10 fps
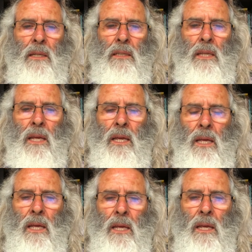
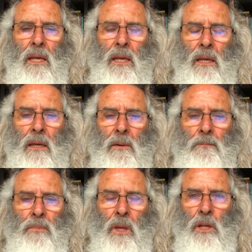
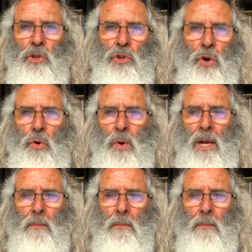de dogo